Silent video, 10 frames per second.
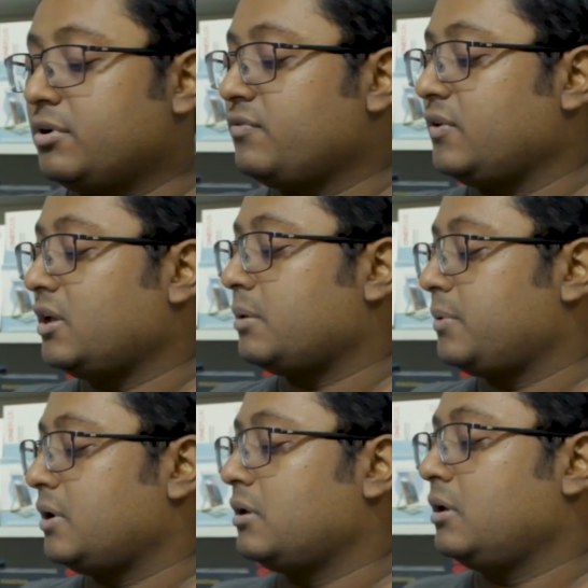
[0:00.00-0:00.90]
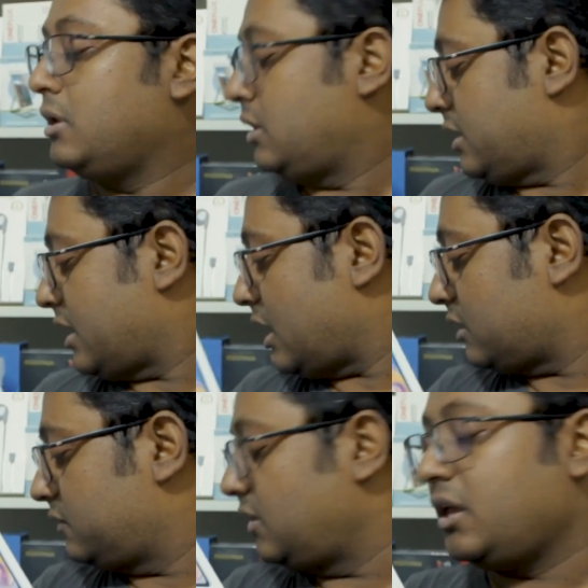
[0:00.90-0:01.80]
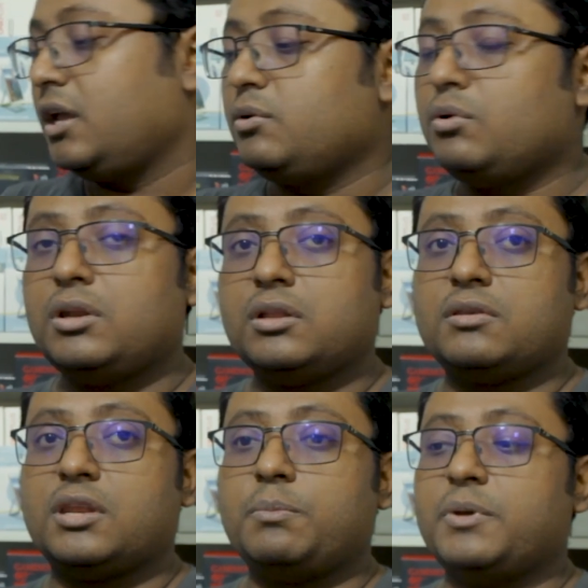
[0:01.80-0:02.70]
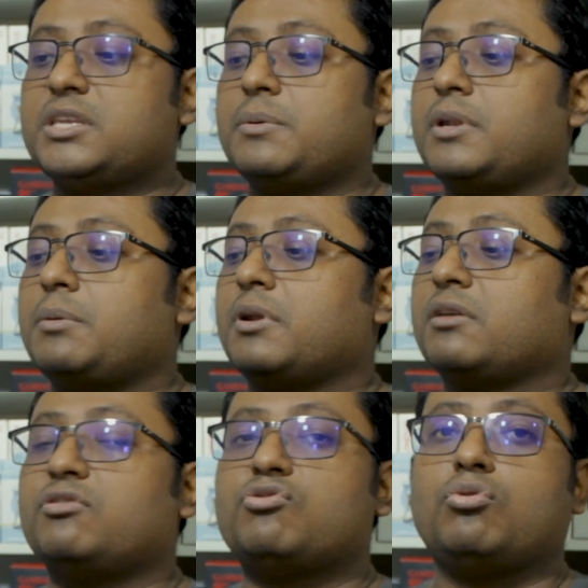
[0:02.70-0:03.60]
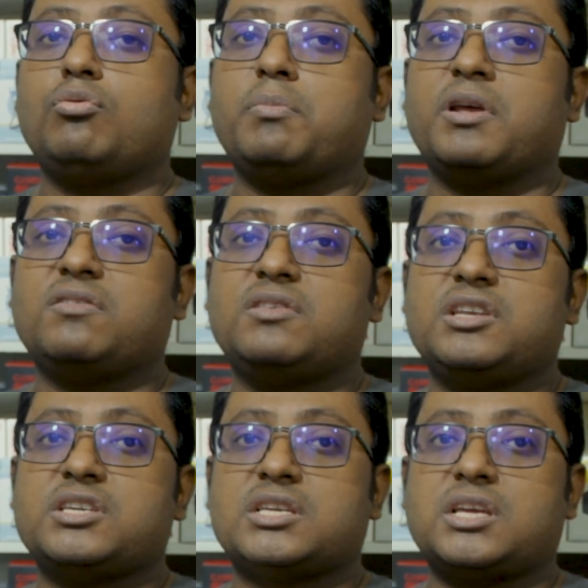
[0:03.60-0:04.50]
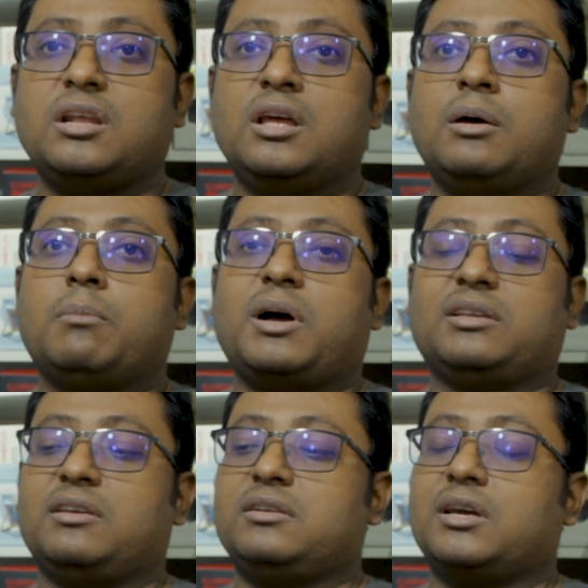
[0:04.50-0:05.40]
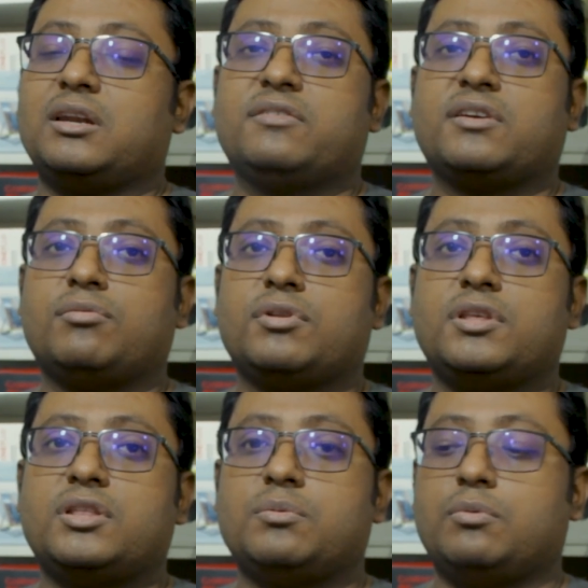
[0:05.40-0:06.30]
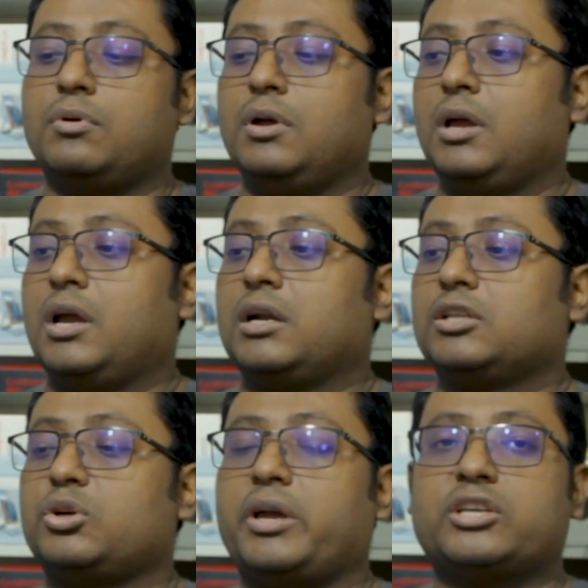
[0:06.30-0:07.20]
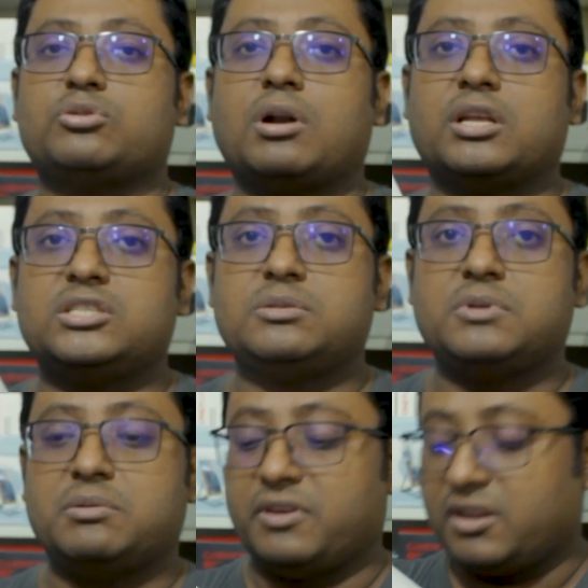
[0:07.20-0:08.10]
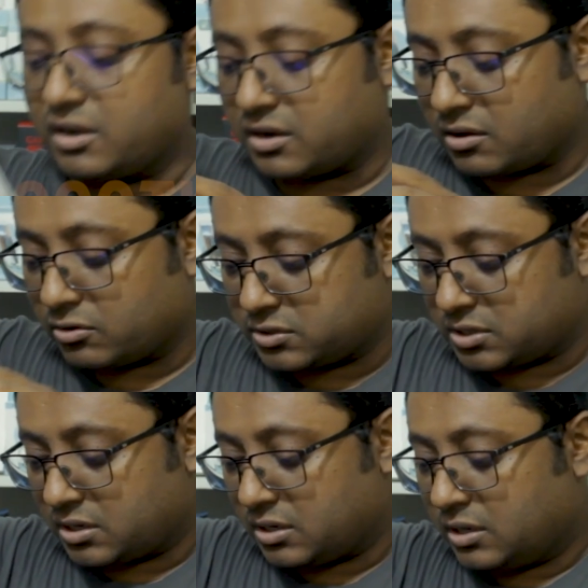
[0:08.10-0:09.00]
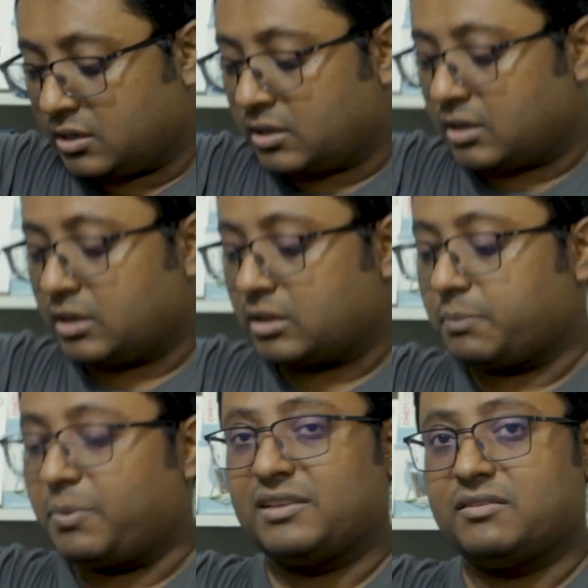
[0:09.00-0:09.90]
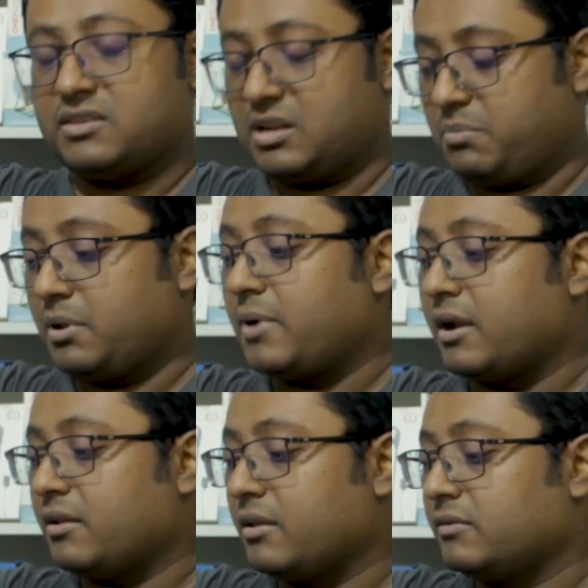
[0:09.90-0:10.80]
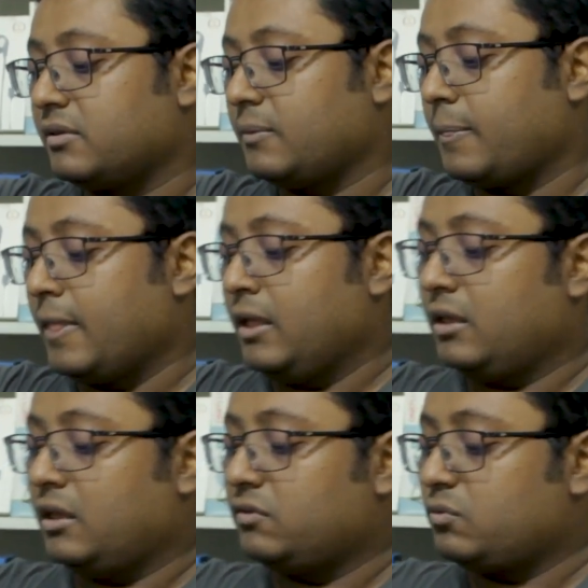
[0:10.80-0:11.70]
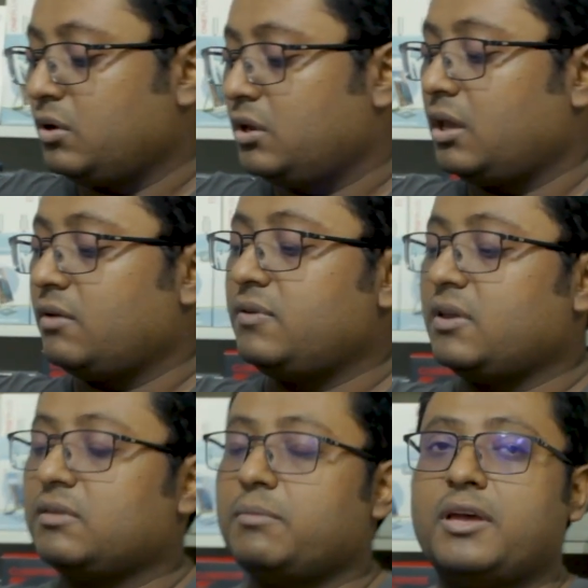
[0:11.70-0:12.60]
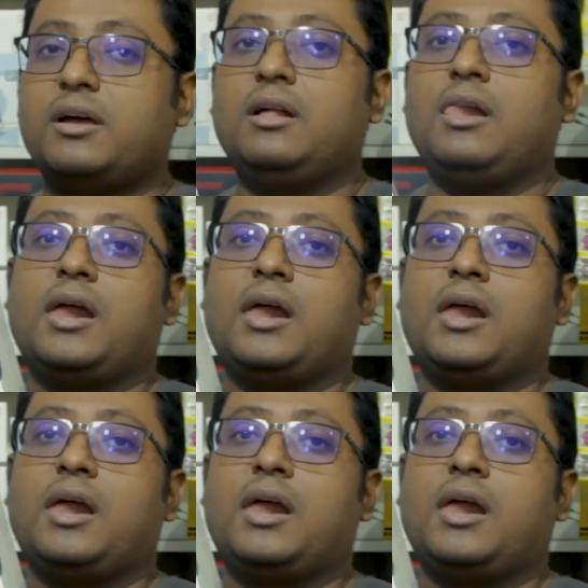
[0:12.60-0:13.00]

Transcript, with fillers: মাউন্টেড ফিঙ্গারপ্রিন্ট গ্যালাক্সি এ টোয়েন্টি থ্রি পেয়ে যাবেন আমার কাছে শোরুম প্রাইস তিরিশ হাজার পাঁচ হাজার টাকা ডিসকাউন্টে দিয়ে দিব এটা ছয় একশো আঠাশ জিবি ভ্যারিয়েন্টের হচ্ছে এটাতে পাঁচ হাজার অ্যাম্পের ব্যাটারি আছে এস টোয়েন্টি এফই আছে ভাইয়া